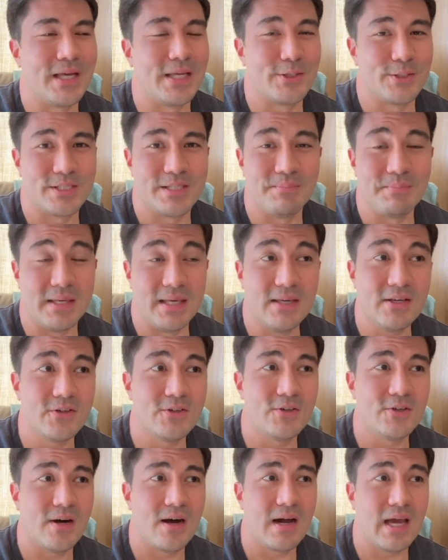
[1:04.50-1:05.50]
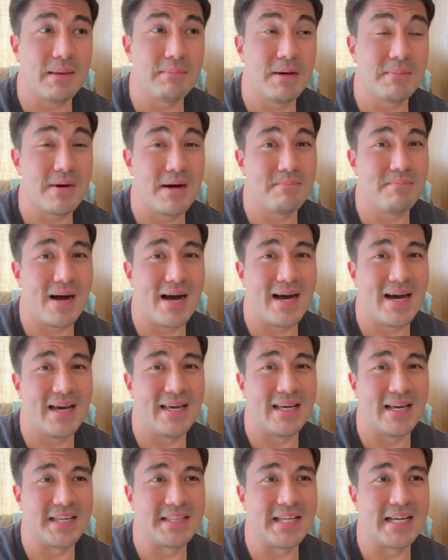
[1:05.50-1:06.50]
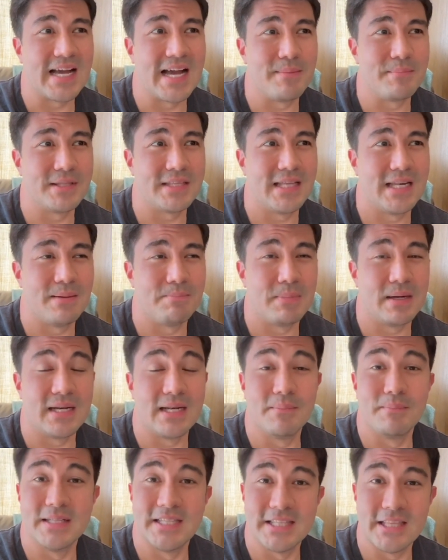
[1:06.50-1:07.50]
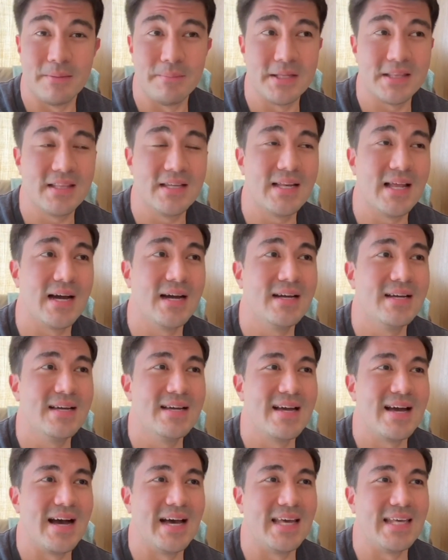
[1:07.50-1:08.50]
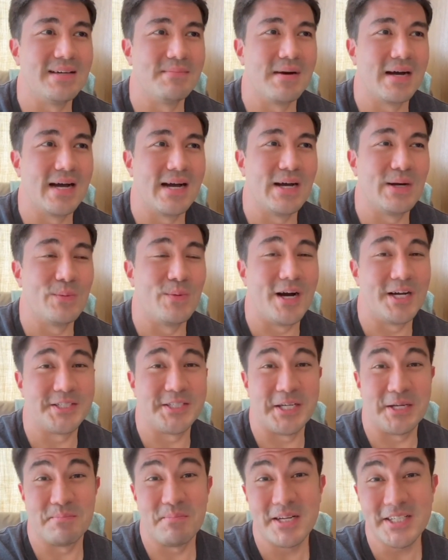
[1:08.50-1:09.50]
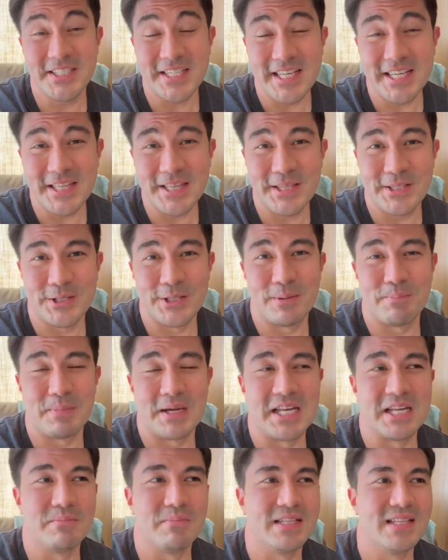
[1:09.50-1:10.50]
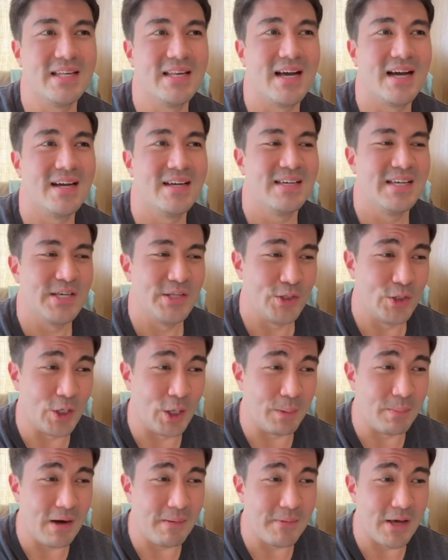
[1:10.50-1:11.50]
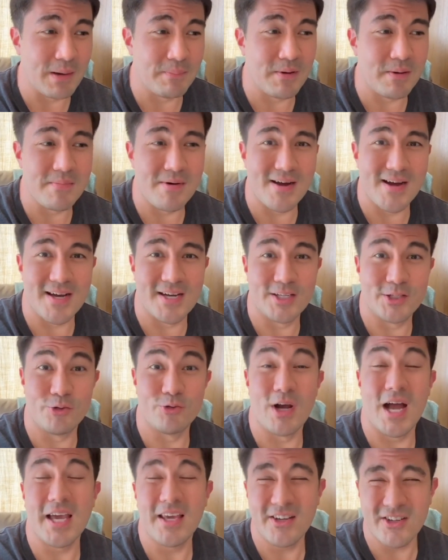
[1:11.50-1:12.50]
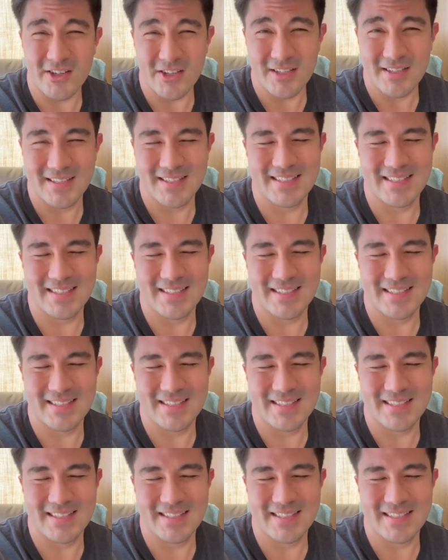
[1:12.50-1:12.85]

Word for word: eto sabihin ko, ang ibang mga bahay, ang ginagamit nila panlaban damit nila ay ang mga washing machine, yun ang panlaban nila. Yung iba, meron pa mga dryer.